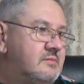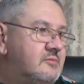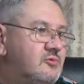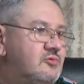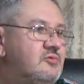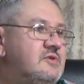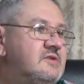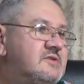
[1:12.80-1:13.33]

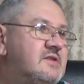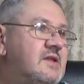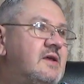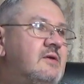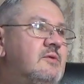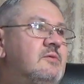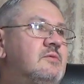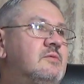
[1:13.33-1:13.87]
ну не
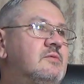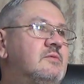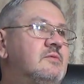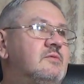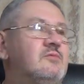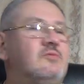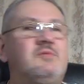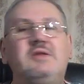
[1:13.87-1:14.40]
знаю,
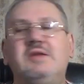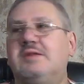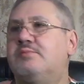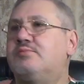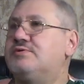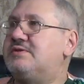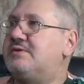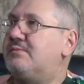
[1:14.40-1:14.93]
у меня,
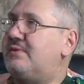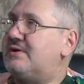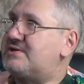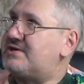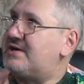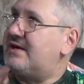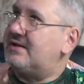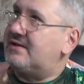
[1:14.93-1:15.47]
допустим,
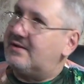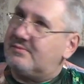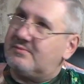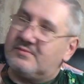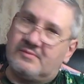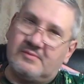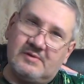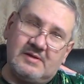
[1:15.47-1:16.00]
большая там,
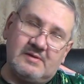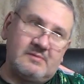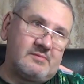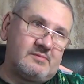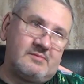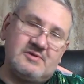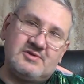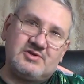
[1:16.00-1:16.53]
я
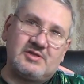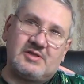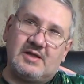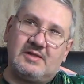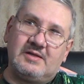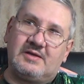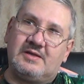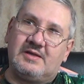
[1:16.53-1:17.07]
не
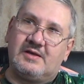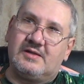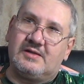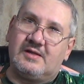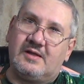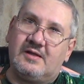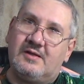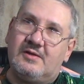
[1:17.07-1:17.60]
считал их
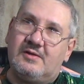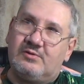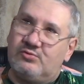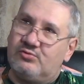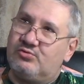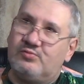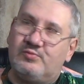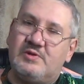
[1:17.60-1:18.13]
никогда,
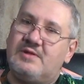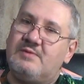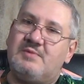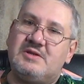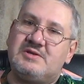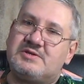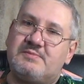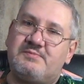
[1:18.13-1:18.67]
но думаю, не
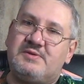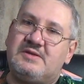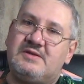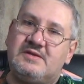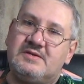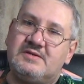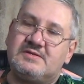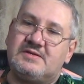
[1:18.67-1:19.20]
меньше
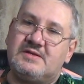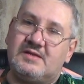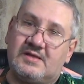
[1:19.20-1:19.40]
50.